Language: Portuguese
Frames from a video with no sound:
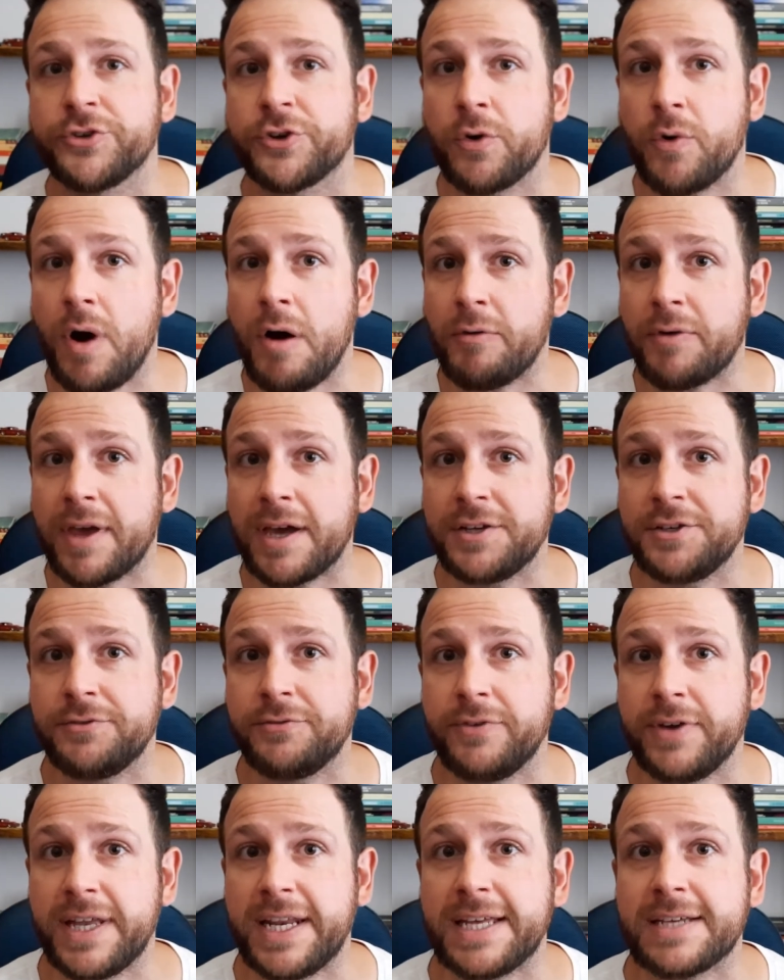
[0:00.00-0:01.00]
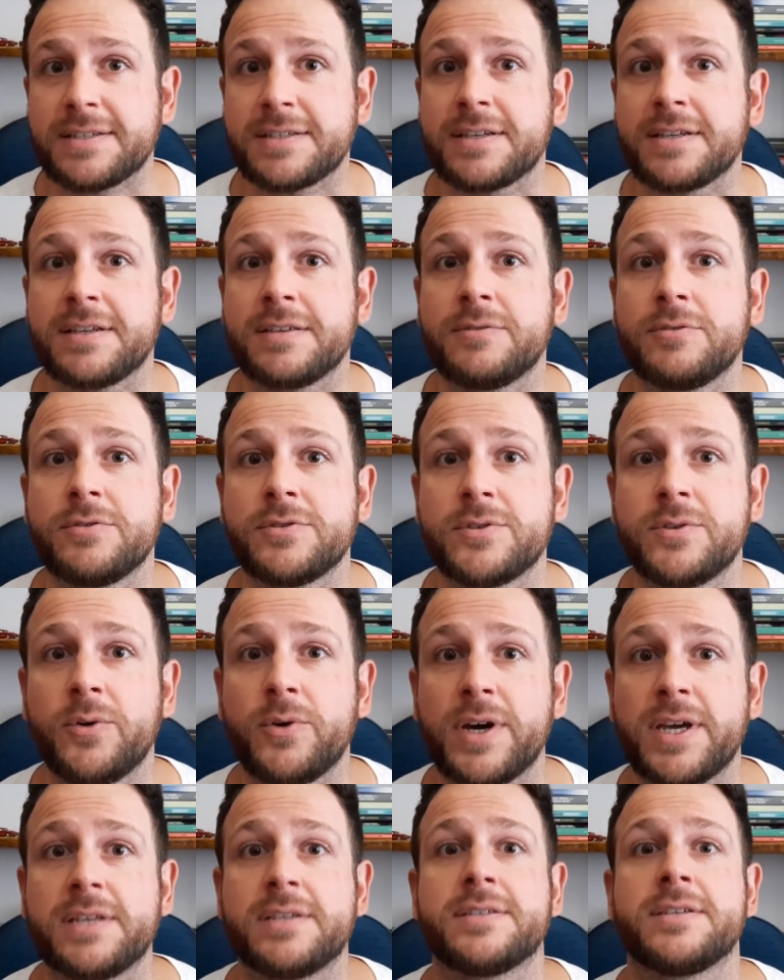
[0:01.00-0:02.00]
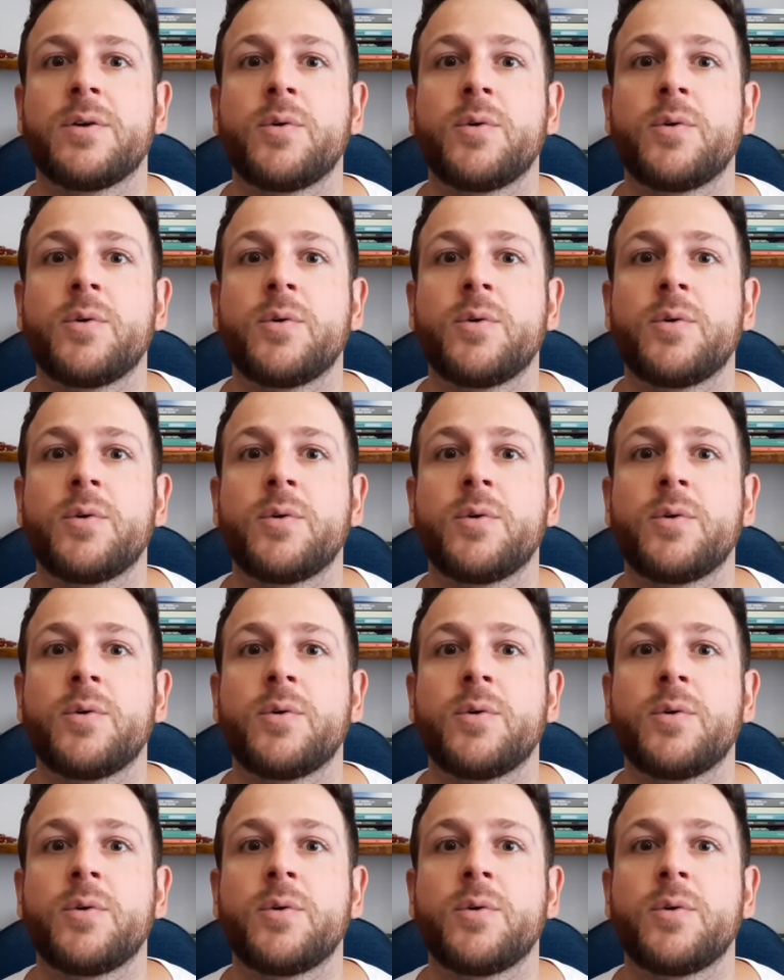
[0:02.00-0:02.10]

Qual que é a diferença dos dois?